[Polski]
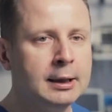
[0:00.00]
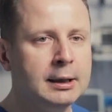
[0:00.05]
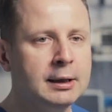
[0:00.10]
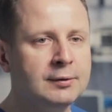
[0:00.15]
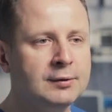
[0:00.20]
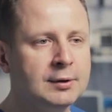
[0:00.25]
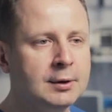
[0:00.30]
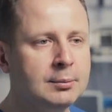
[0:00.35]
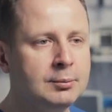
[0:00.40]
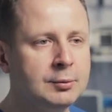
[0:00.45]

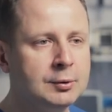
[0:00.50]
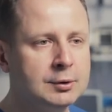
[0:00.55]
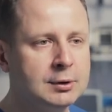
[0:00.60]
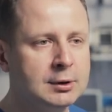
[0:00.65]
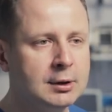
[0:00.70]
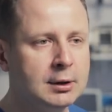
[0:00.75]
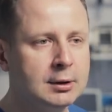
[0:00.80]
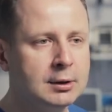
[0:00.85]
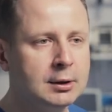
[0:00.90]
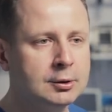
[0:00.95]
i w tym
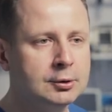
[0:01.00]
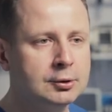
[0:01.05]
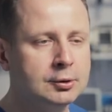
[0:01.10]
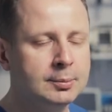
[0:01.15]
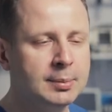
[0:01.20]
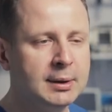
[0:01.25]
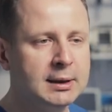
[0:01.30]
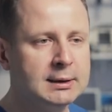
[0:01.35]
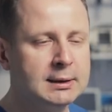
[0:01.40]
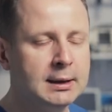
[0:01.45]

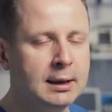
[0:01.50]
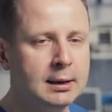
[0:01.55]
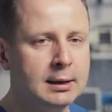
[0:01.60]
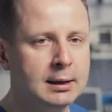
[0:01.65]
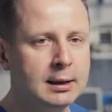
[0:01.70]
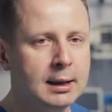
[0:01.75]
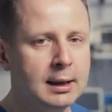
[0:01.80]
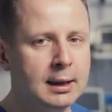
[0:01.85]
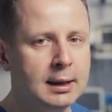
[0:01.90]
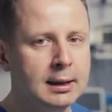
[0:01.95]
biustonoszu
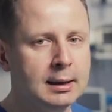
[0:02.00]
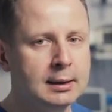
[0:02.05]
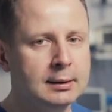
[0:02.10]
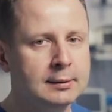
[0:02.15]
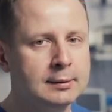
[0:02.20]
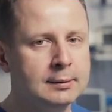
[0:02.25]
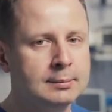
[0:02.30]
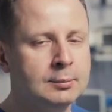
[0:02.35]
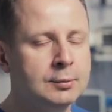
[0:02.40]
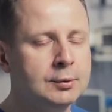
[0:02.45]

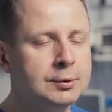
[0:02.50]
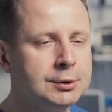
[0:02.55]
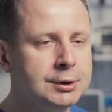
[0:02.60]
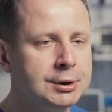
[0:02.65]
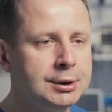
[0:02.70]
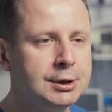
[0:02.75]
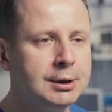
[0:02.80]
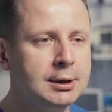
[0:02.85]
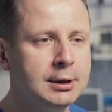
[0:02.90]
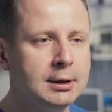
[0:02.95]
pacjentka
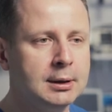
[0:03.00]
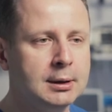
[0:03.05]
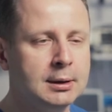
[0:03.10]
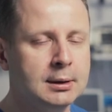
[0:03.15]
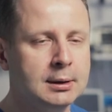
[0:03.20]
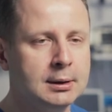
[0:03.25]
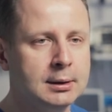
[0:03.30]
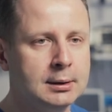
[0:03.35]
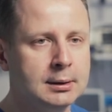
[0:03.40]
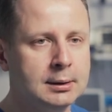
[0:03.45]
musi
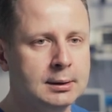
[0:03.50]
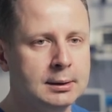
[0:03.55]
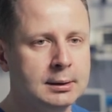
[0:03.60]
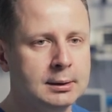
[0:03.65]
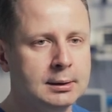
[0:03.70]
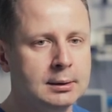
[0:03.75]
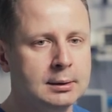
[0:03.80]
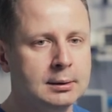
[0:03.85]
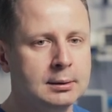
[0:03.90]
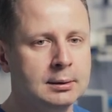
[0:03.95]
e,
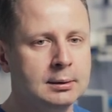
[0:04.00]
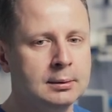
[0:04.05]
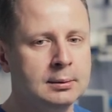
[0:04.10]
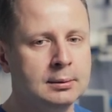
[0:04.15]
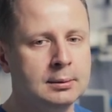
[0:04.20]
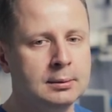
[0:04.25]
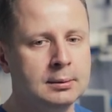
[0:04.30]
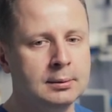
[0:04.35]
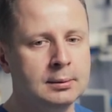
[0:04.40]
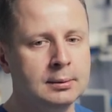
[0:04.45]

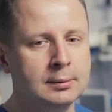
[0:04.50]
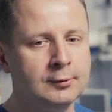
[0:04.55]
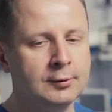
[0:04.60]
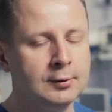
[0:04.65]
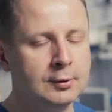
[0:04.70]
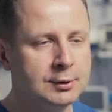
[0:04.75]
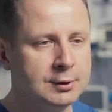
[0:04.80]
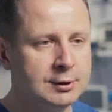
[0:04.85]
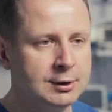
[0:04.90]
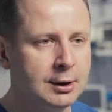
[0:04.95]

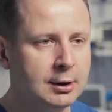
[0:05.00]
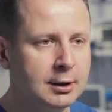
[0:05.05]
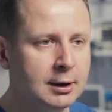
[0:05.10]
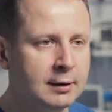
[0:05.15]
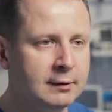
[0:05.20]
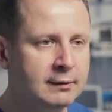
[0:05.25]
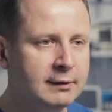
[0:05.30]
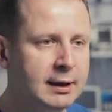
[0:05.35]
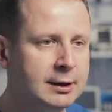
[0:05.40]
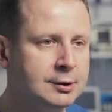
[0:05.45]

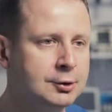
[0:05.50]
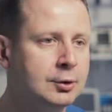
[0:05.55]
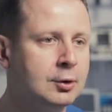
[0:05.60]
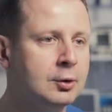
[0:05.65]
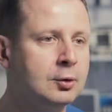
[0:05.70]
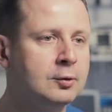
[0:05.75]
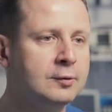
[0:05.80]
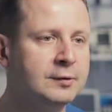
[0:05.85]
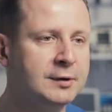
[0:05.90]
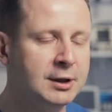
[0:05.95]
funkcjonować,
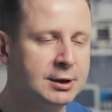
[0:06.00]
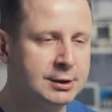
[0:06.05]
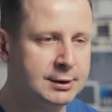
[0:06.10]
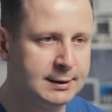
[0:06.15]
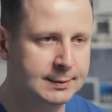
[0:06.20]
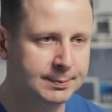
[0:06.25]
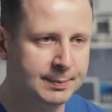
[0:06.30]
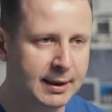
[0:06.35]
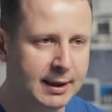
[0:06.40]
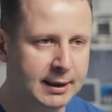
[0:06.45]

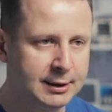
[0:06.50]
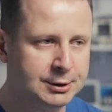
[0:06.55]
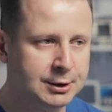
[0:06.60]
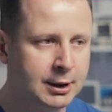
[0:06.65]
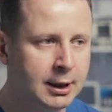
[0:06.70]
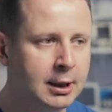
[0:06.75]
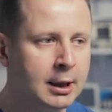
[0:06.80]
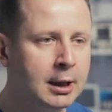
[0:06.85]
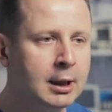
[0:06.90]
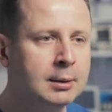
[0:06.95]
również
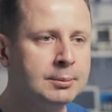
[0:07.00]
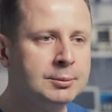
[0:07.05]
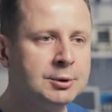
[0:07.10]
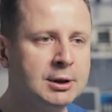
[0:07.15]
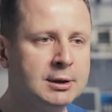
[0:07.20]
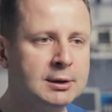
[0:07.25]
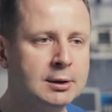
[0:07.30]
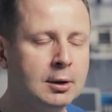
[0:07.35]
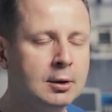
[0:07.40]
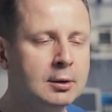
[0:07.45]
spać
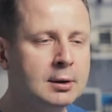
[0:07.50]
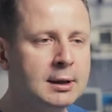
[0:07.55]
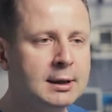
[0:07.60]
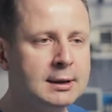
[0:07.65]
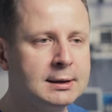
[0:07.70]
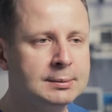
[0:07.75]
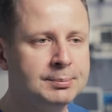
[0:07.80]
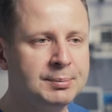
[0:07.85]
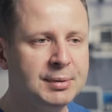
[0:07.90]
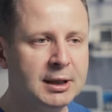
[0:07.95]
przez
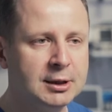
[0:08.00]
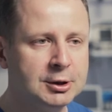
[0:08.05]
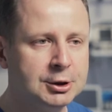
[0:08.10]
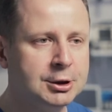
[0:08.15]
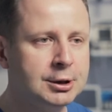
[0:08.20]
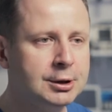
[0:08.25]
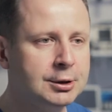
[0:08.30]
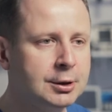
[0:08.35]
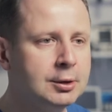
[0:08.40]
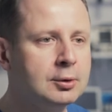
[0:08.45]
okres
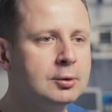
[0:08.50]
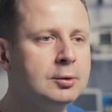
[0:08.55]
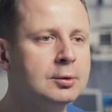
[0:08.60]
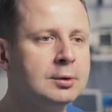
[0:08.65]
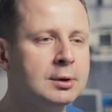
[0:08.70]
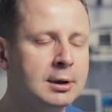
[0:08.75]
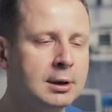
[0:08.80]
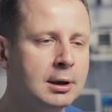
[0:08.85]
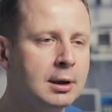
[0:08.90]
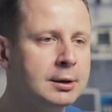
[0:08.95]
pierwszych
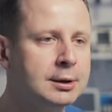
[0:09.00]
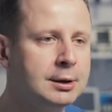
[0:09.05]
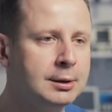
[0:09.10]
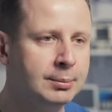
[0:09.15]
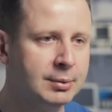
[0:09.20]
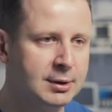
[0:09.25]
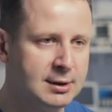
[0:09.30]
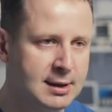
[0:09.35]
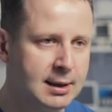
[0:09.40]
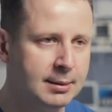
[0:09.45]
kilku tygodni po